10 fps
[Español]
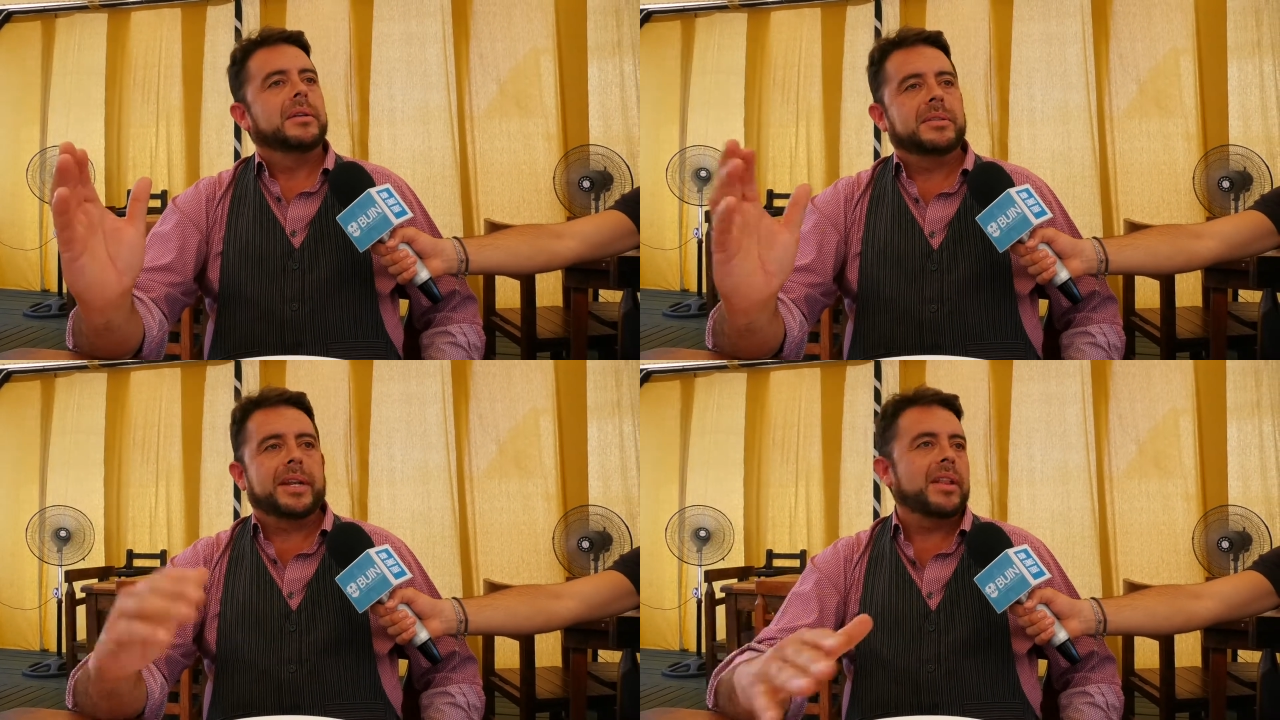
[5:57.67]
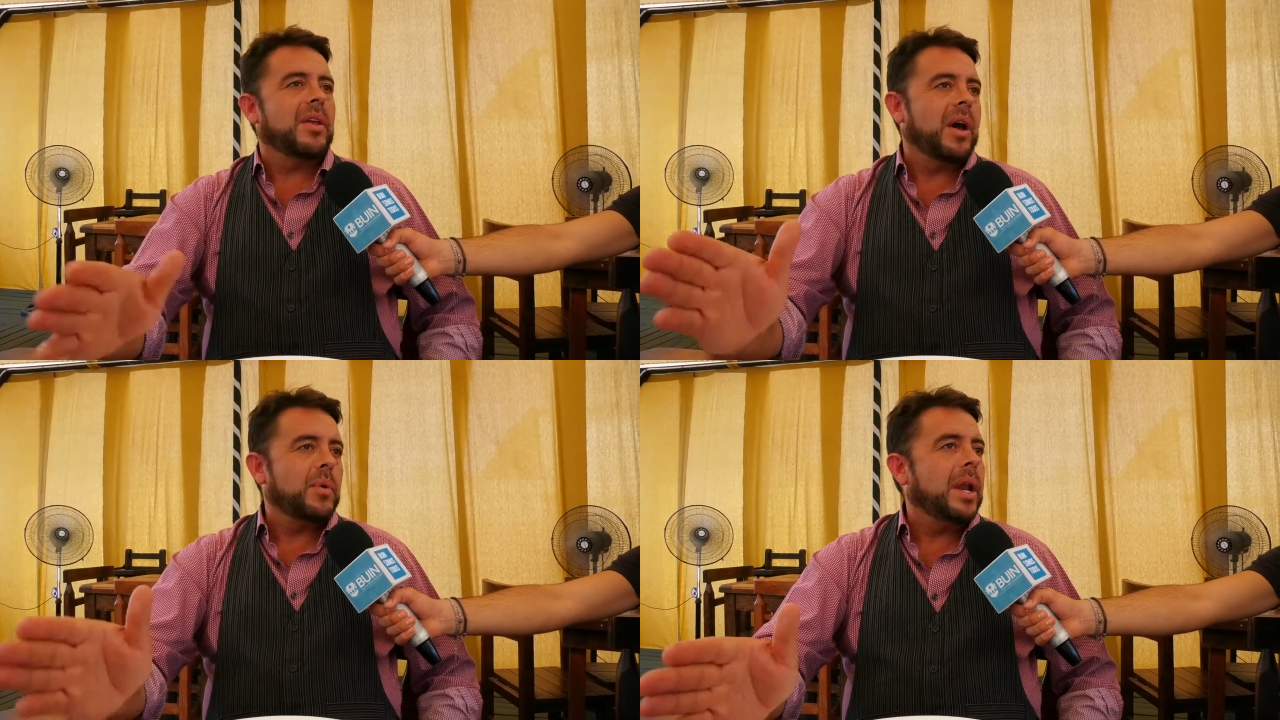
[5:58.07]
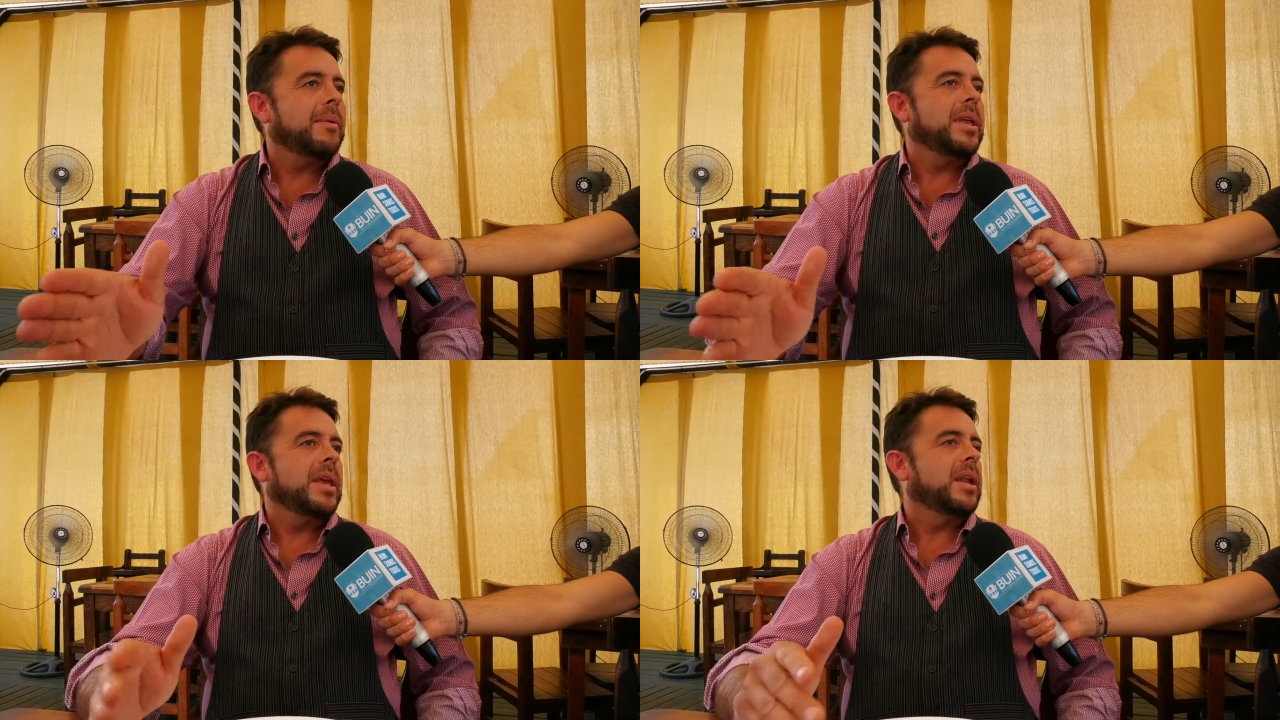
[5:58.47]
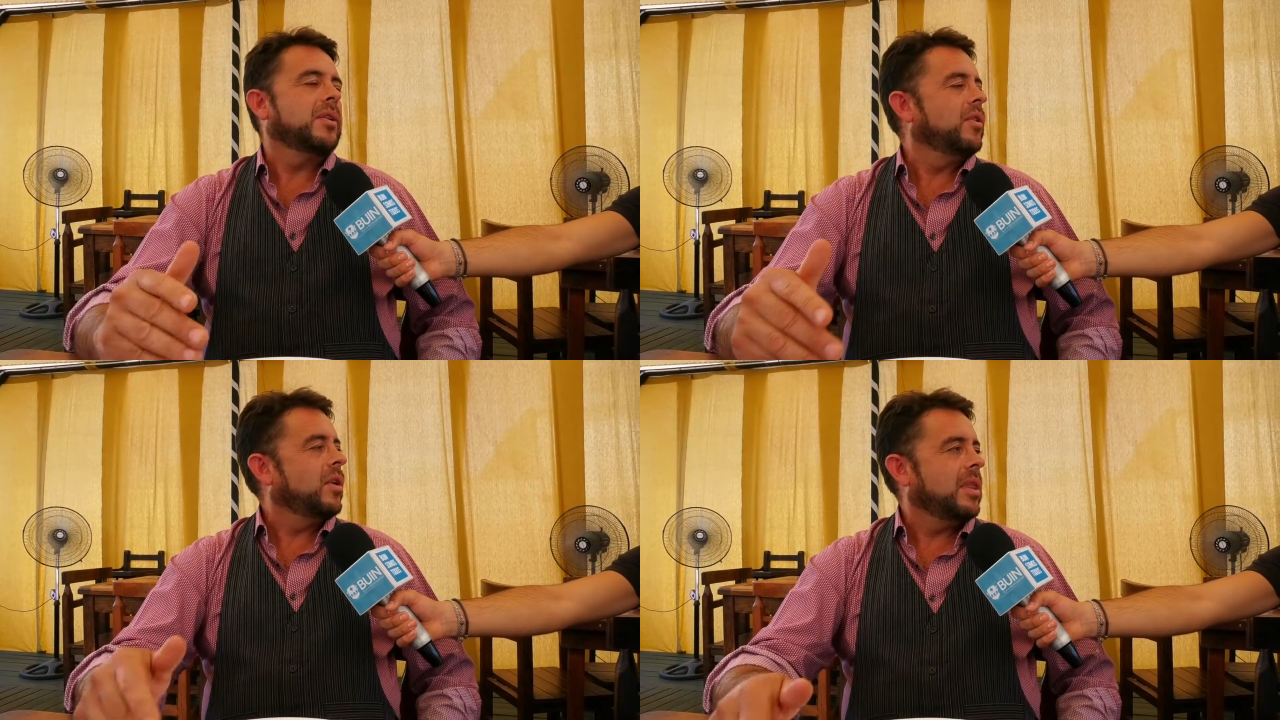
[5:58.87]
cerrando a las 1 de la mañana
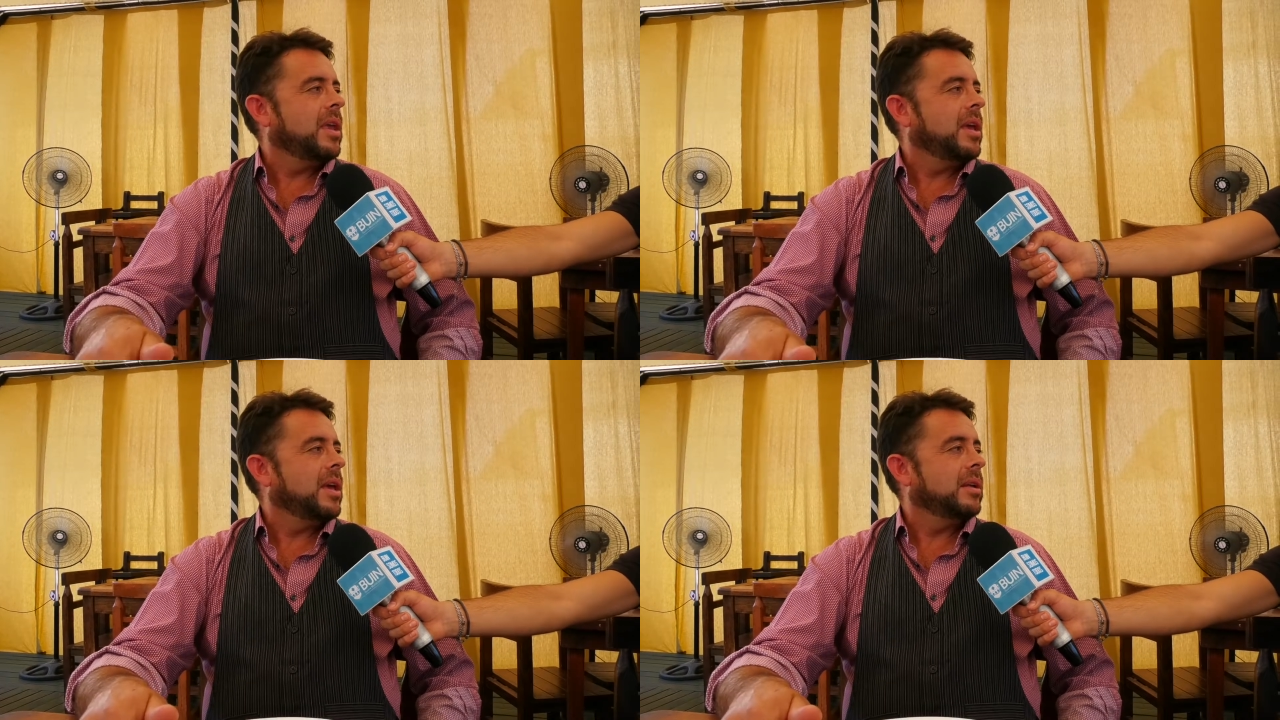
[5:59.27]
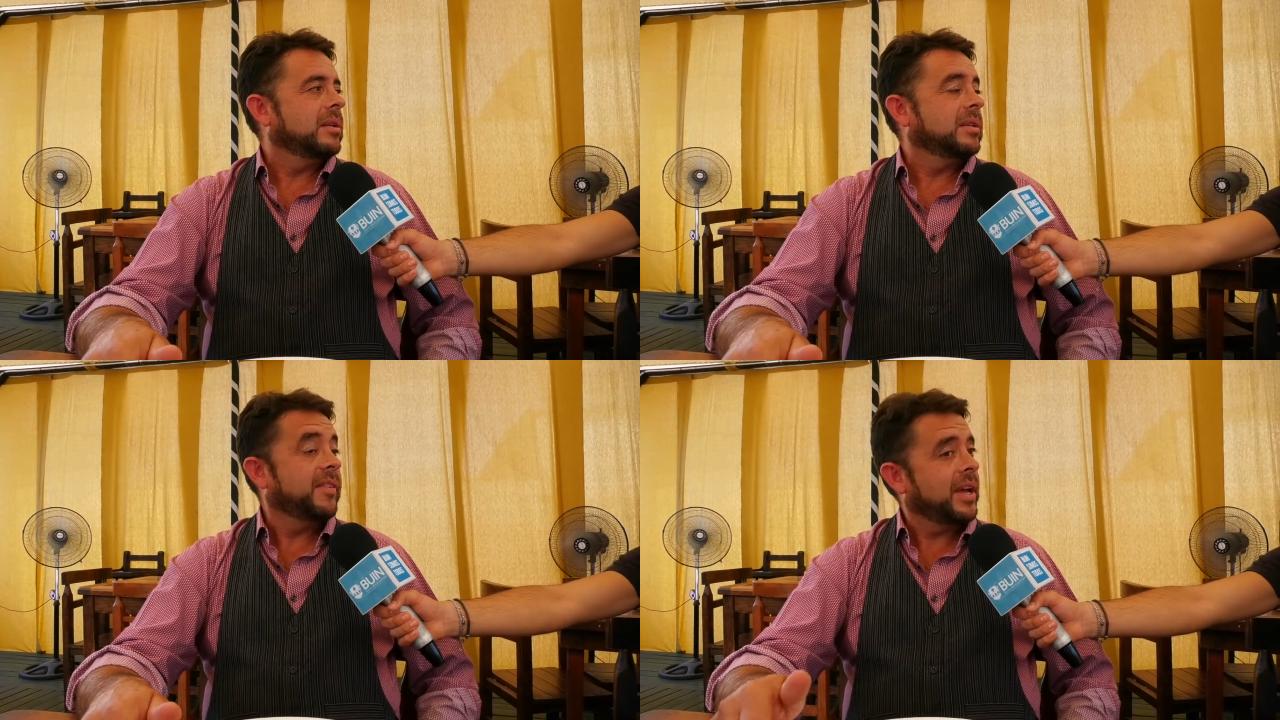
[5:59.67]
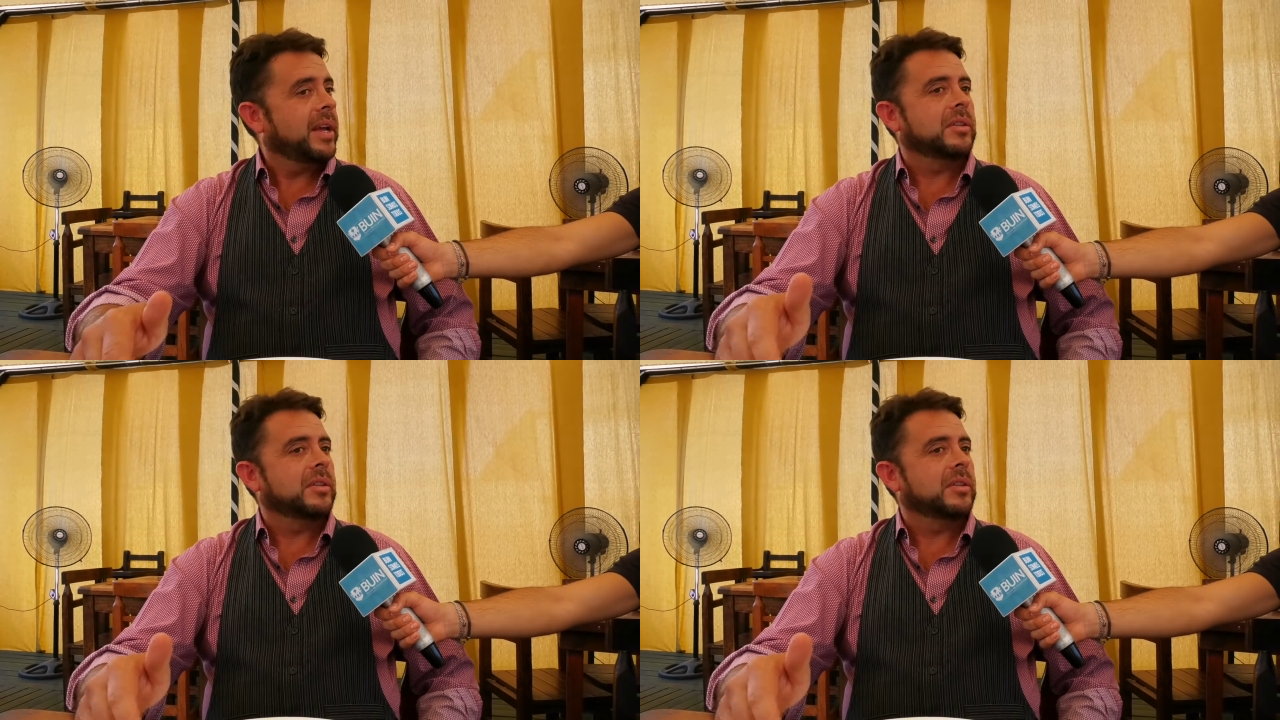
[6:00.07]
todos los días, ¿te fijas?